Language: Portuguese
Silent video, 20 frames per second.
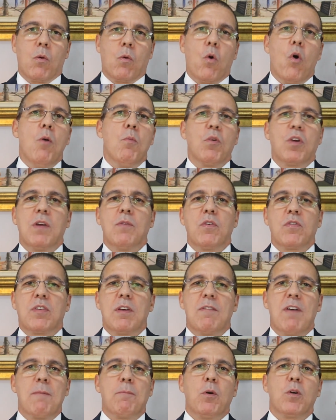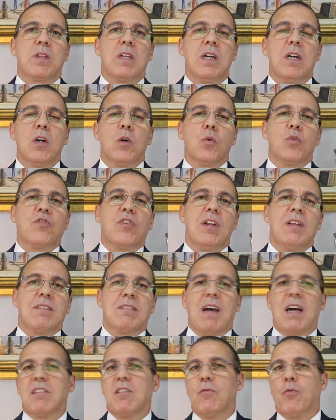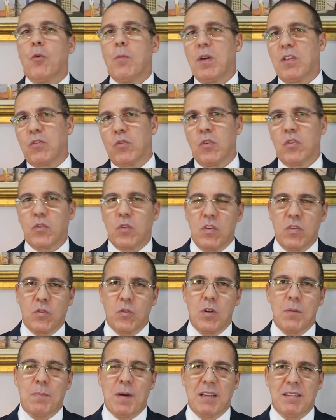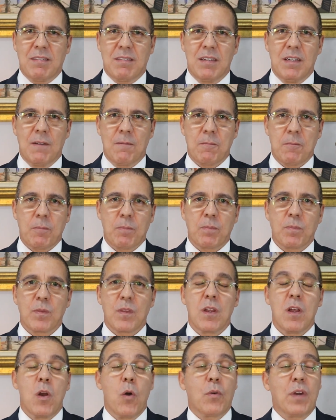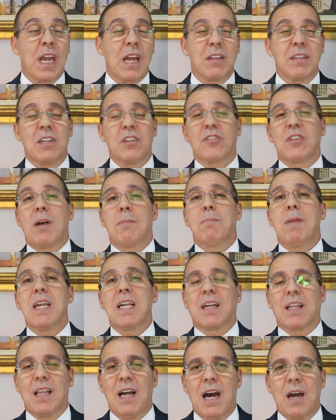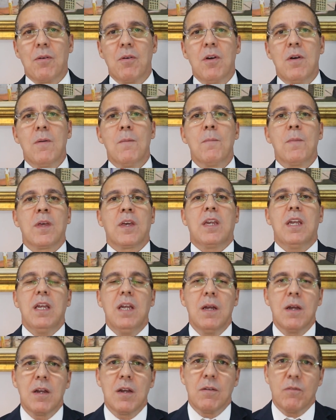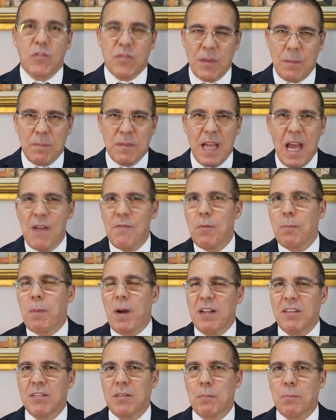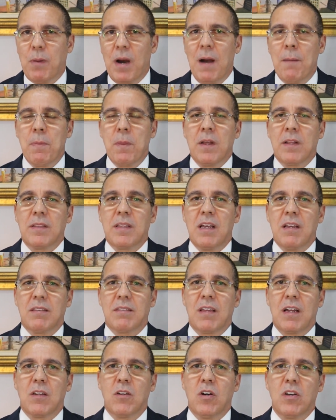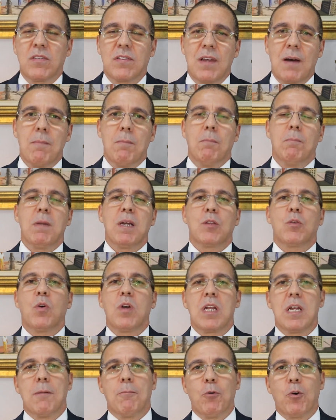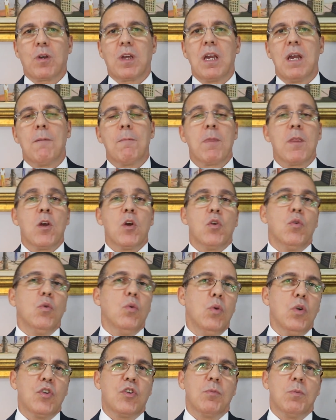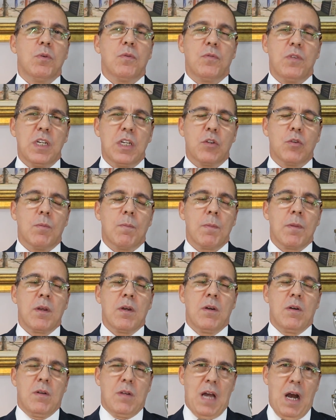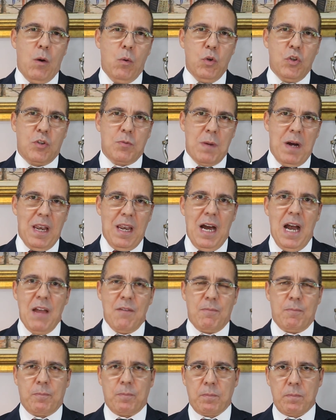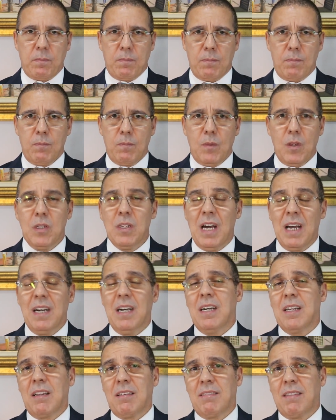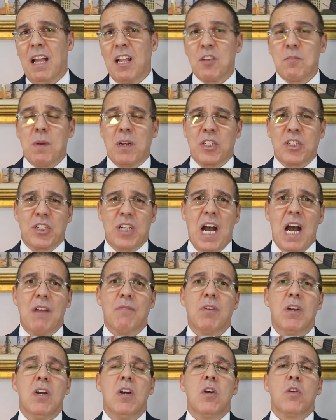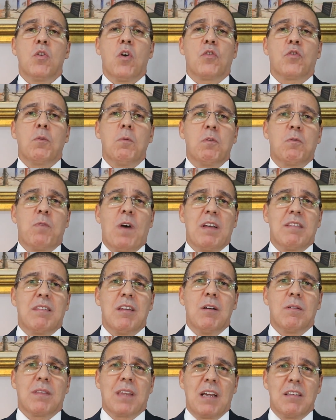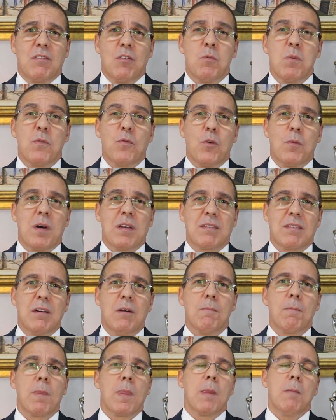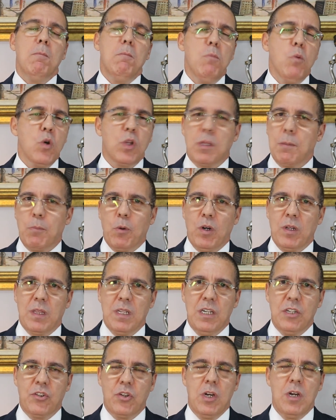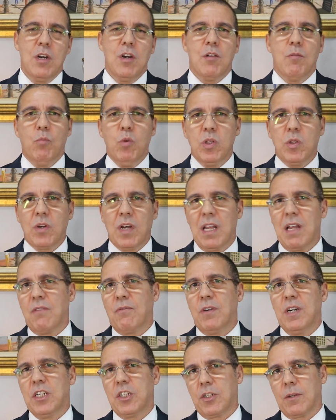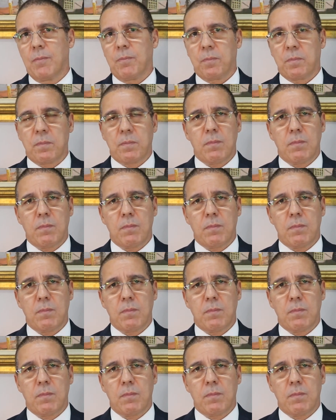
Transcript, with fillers: como que você vai poder utilizar as informações que eu estou lhe passando. Eu quero deixar bem claro que você deve participar dessa nossa mentoria. Por quê? No último vídeo, na última live, na, na sétima chave, nós vamos fazer, trazer uma informação muito importante, muito relevante,